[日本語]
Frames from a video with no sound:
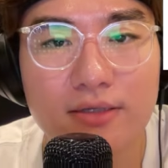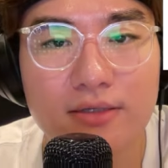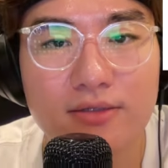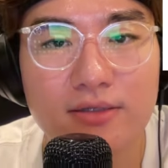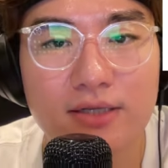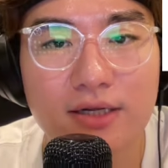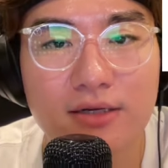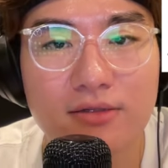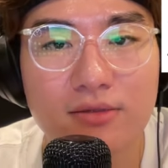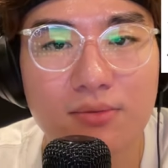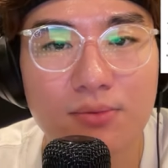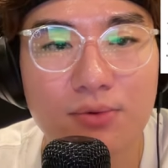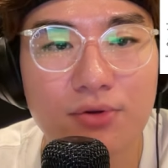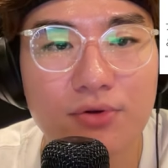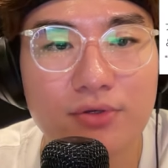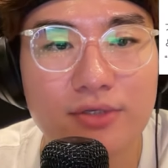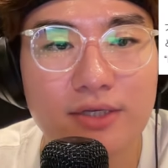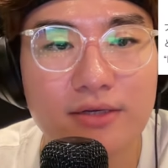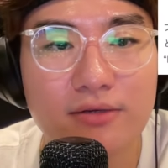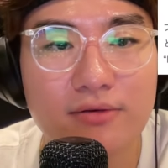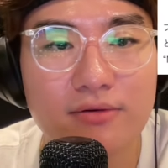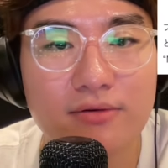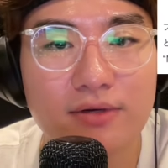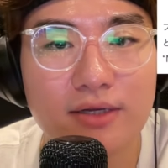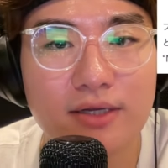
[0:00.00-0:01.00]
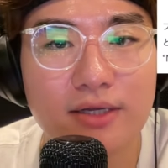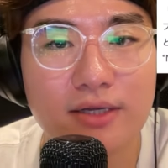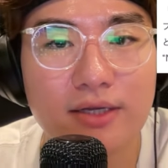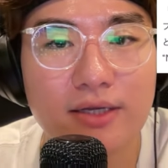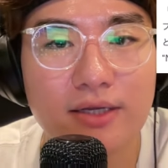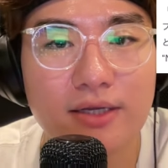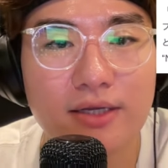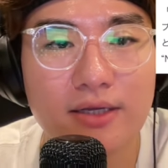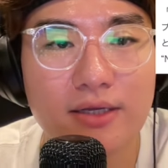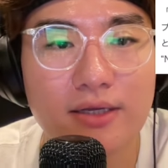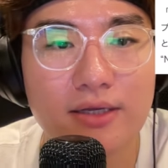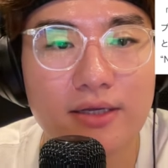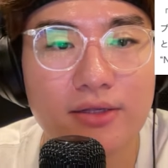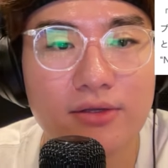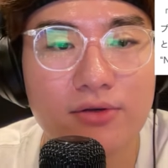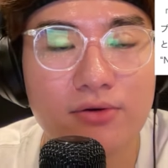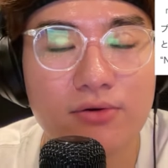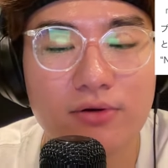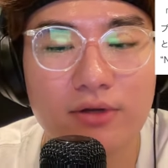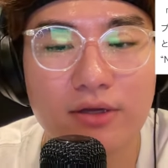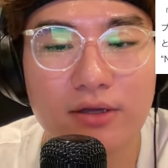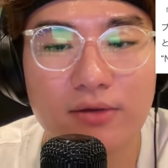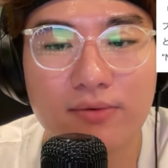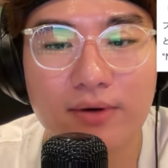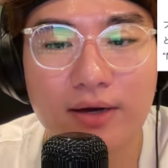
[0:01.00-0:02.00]
少なくとも両者の、えー、
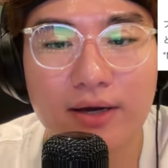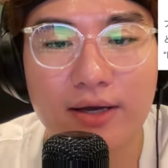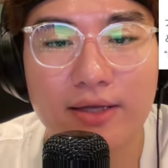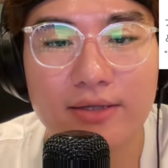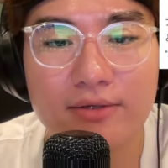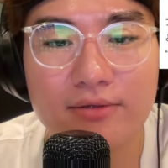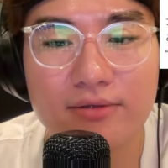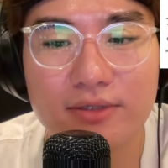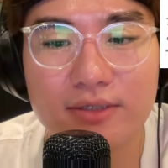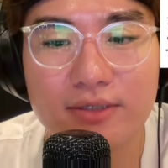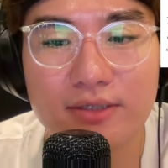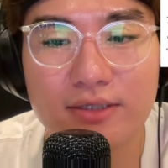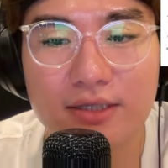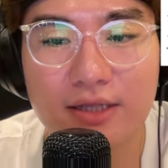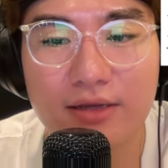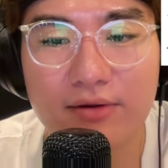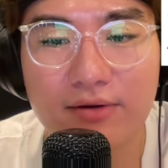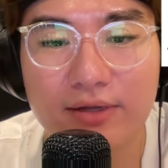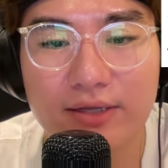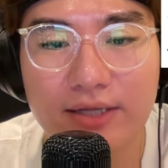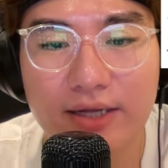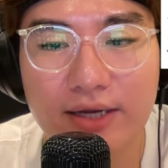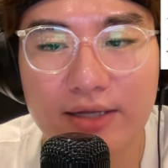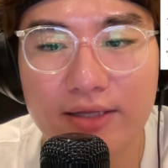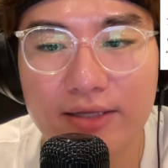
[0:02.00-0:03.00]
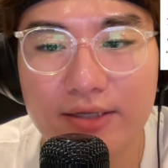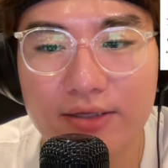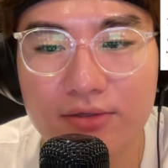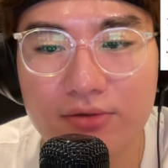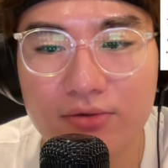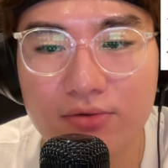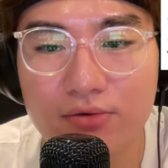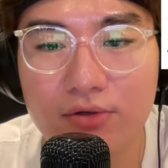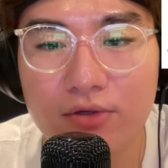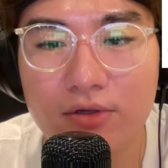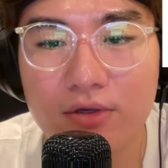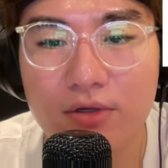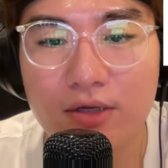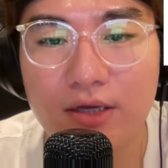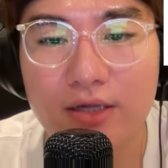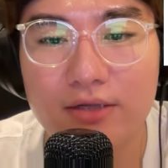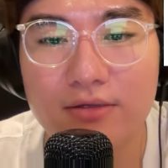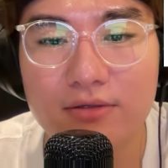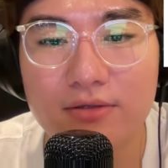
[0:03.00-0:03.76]
共演は NG ではないでしょう。